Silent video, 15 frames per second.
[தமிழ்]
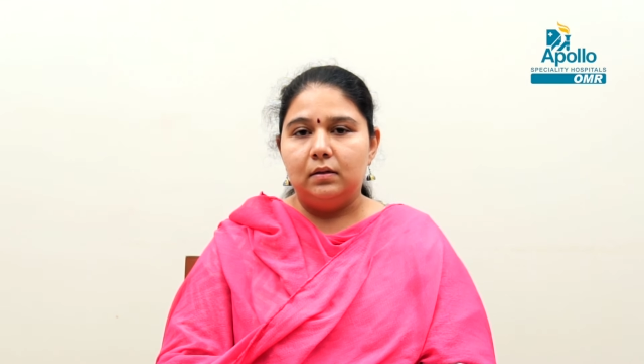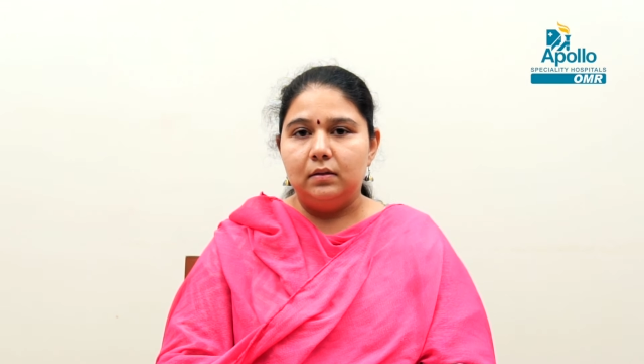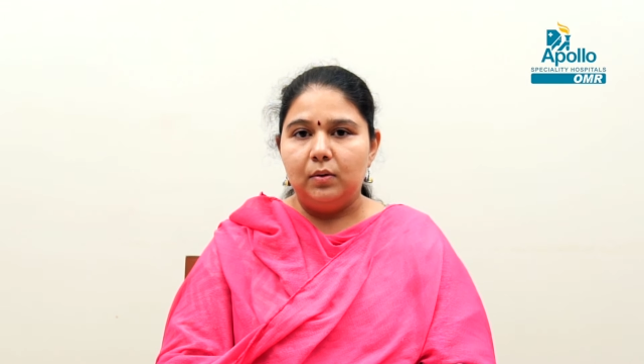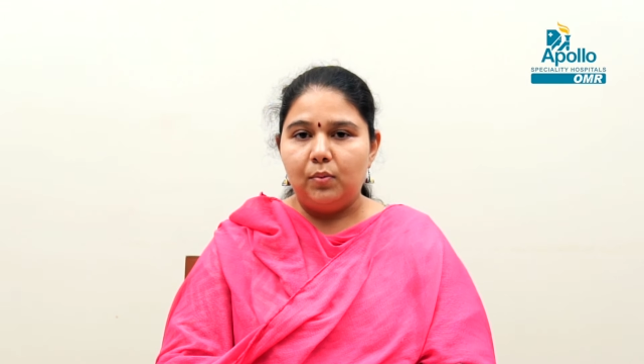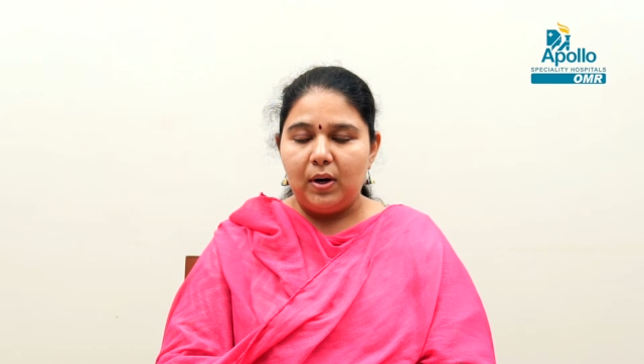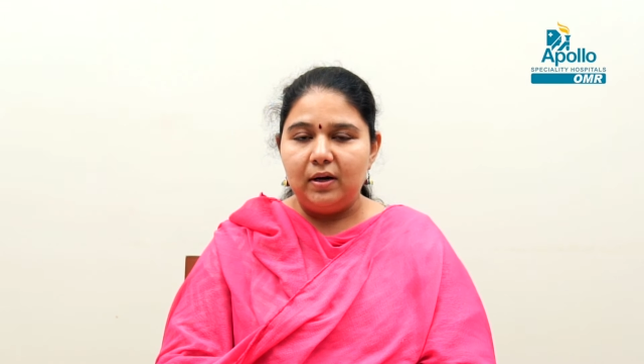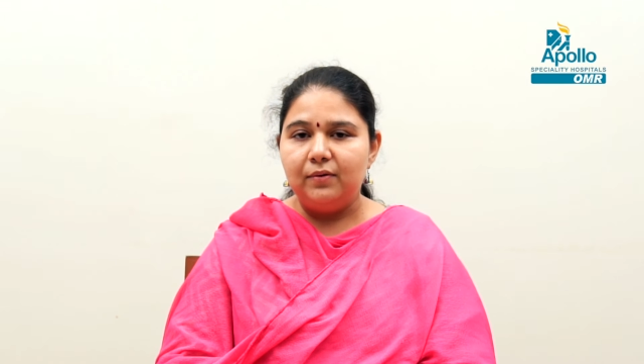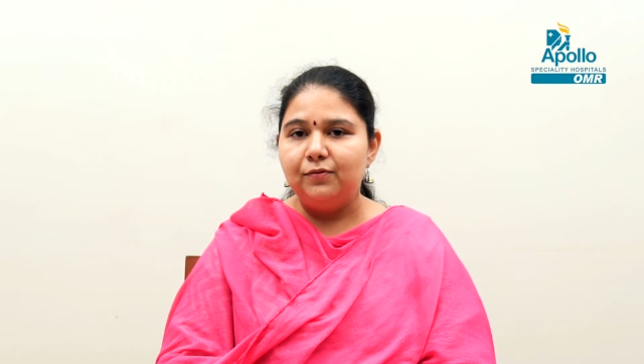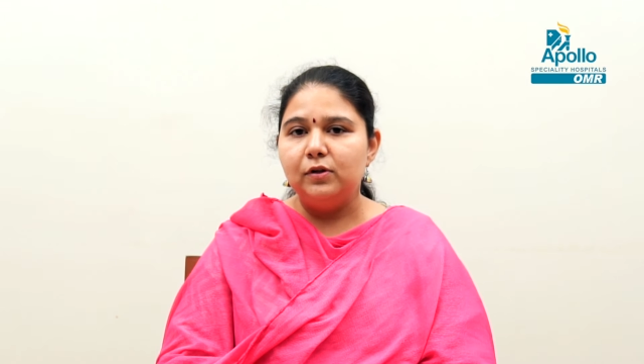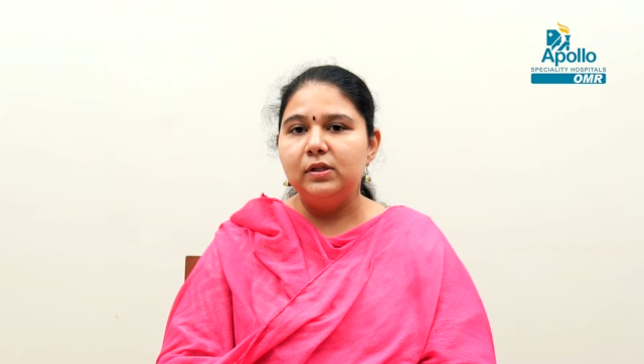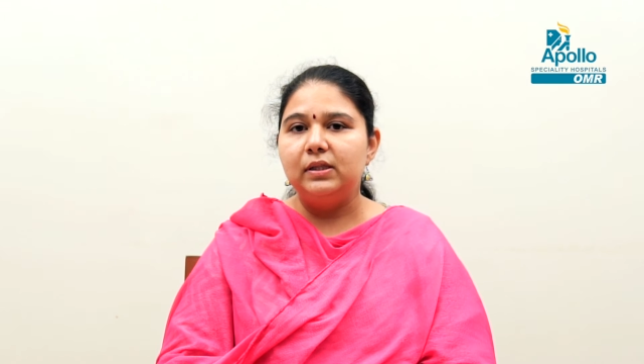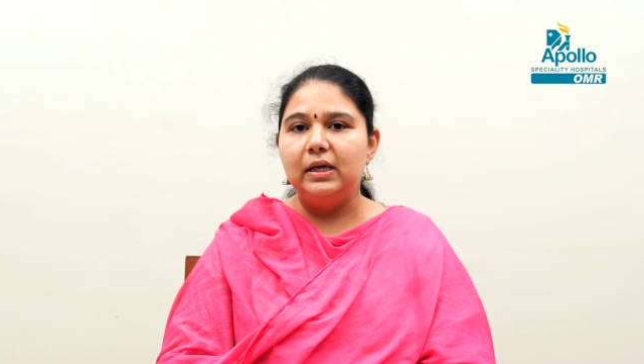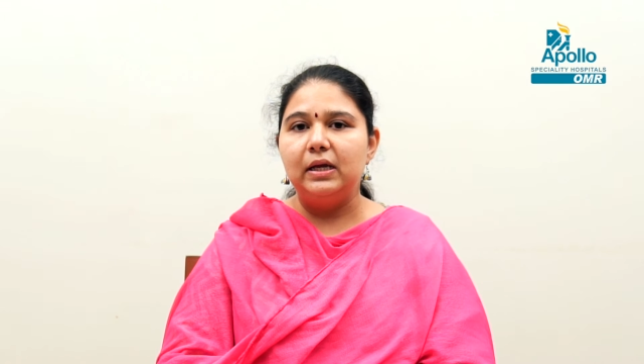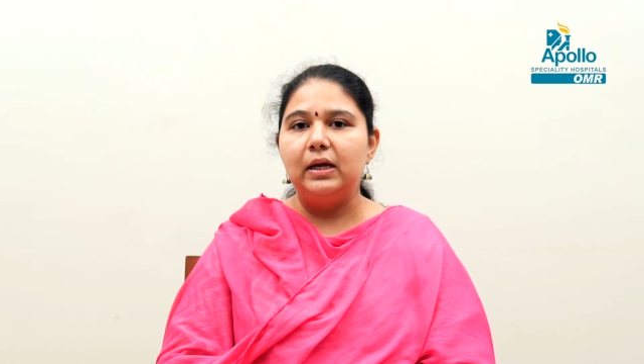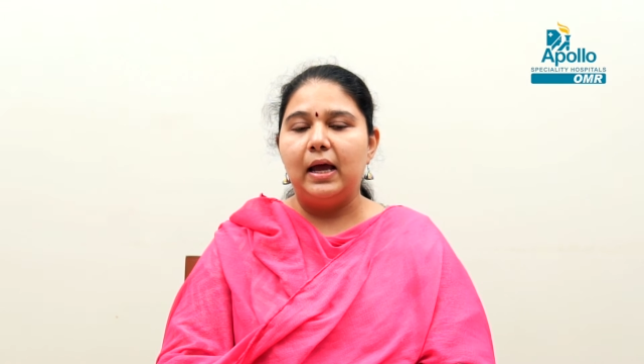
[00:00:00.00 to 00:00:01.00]
த ஒண்டர்ஃபுல்
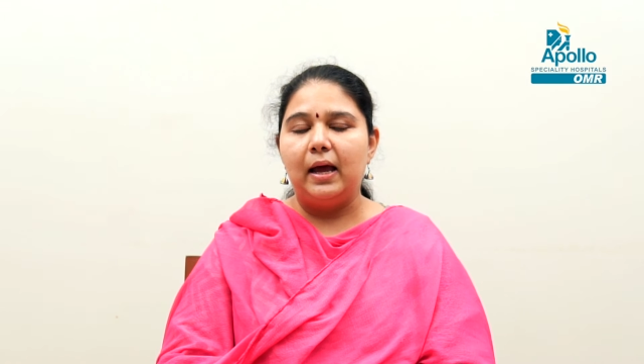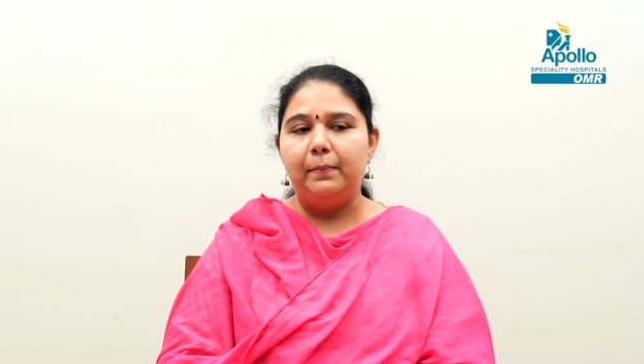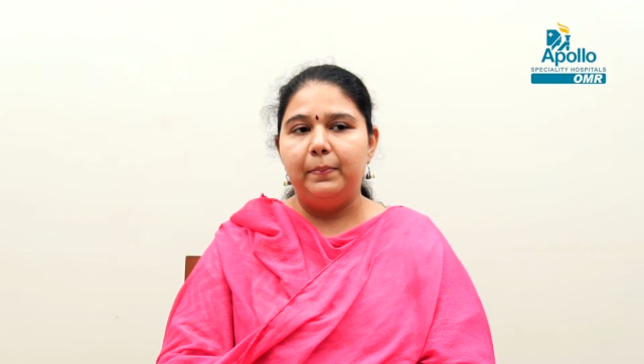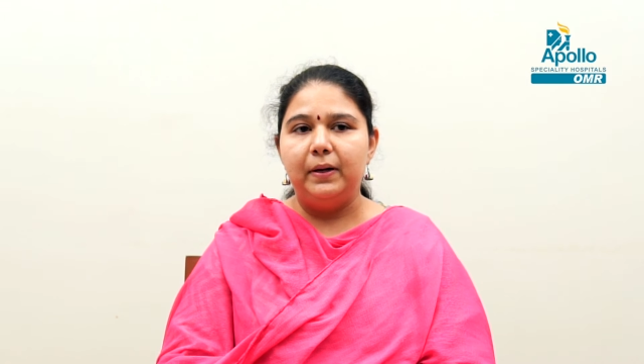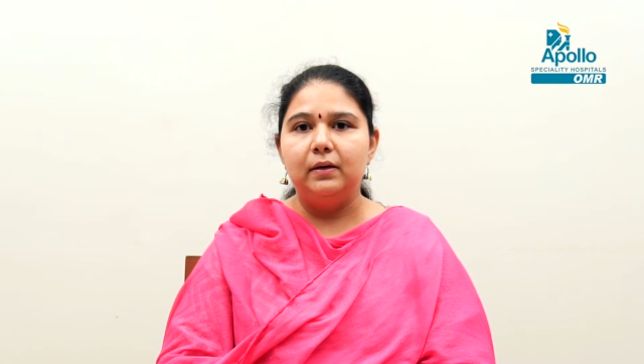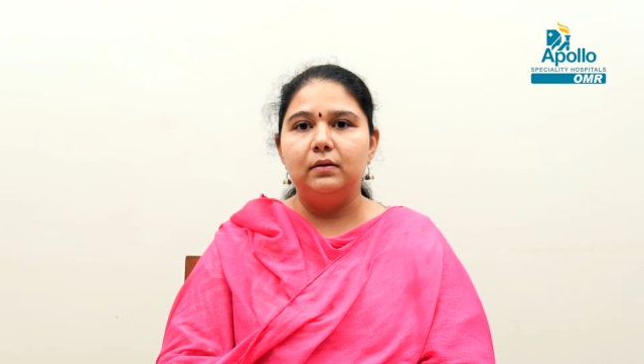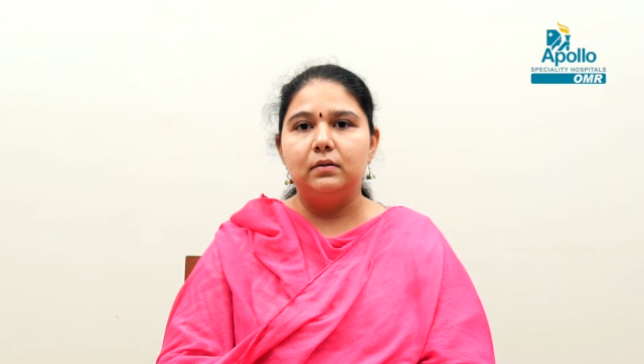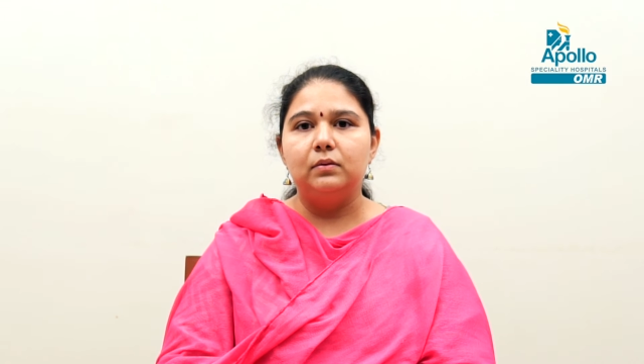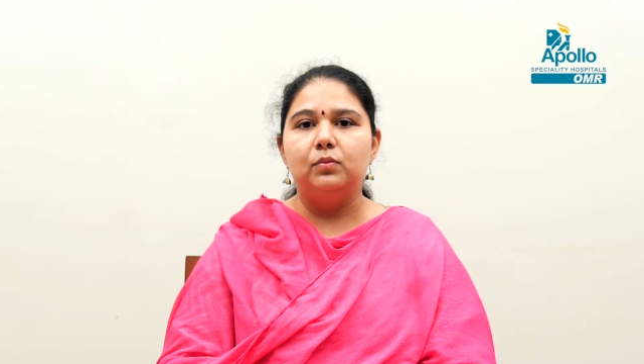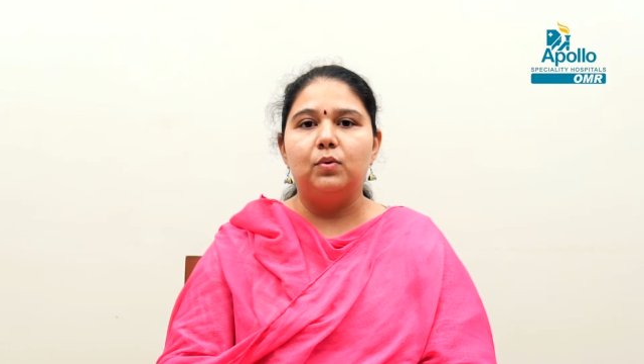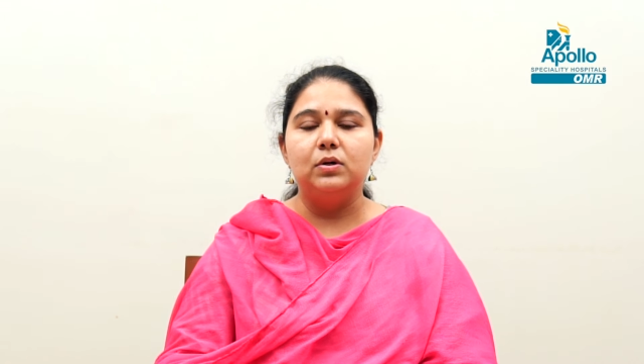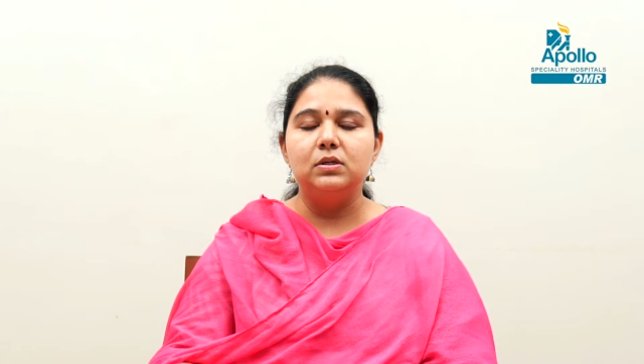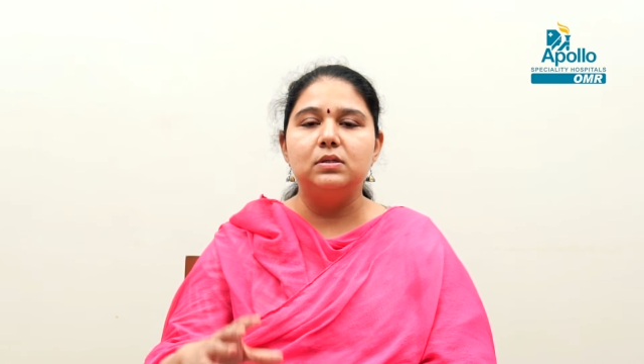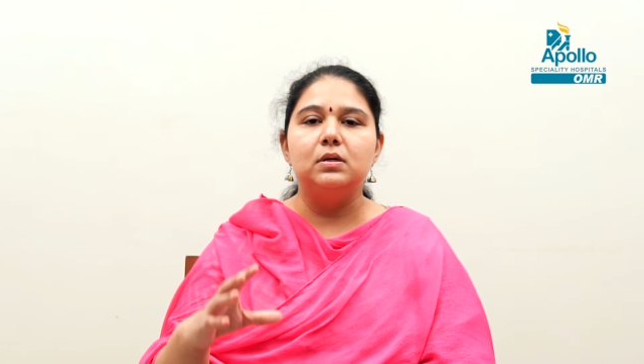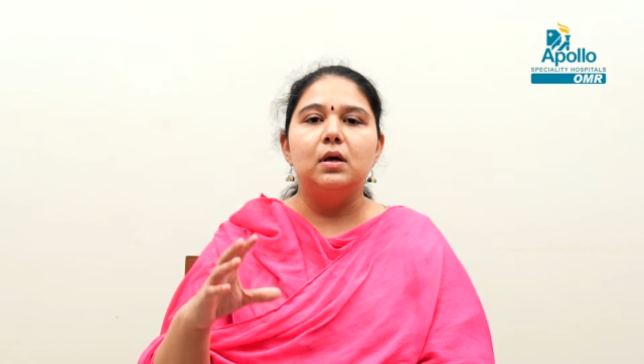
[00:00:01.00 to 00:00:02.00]
திங் ஹேப்பன்
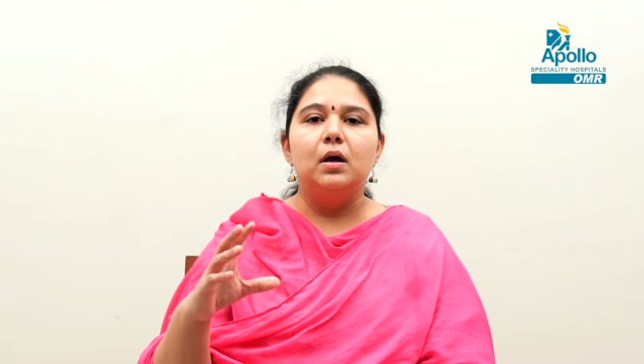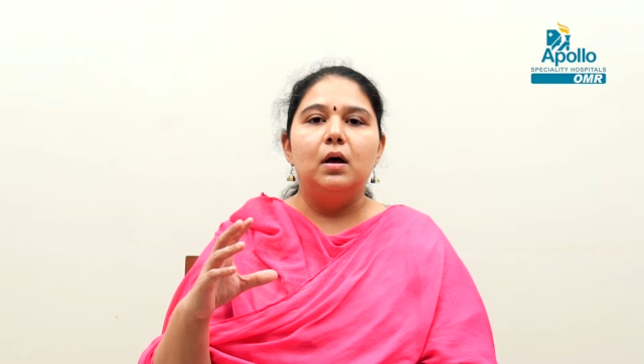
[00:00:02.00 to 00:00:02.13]
வாஸ்